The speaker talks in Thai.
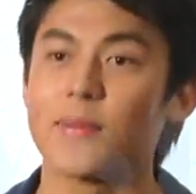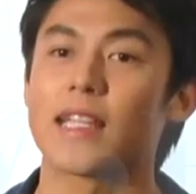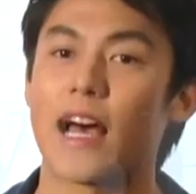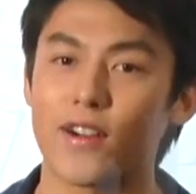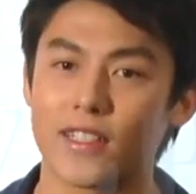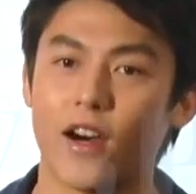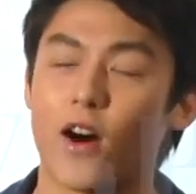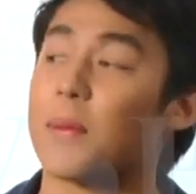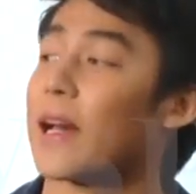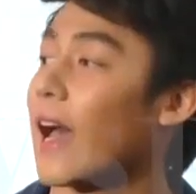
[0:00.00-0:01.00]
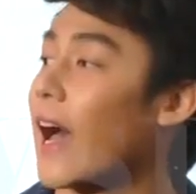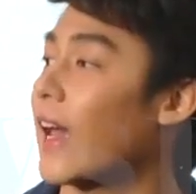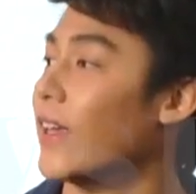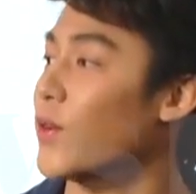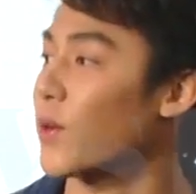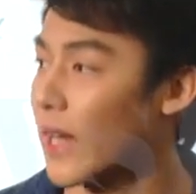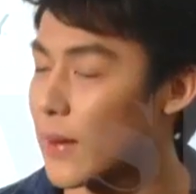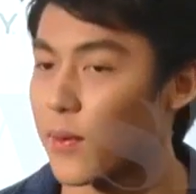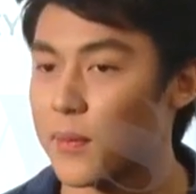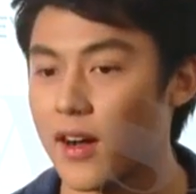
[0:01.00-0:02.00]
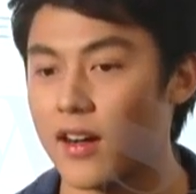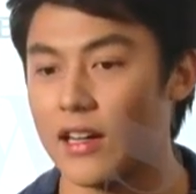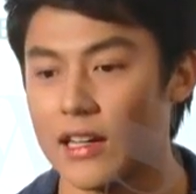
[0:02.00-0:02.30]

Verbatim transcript: ริงๆเมื่อเช้าก็คือออกกำลังกายอยู่นะครับผมก็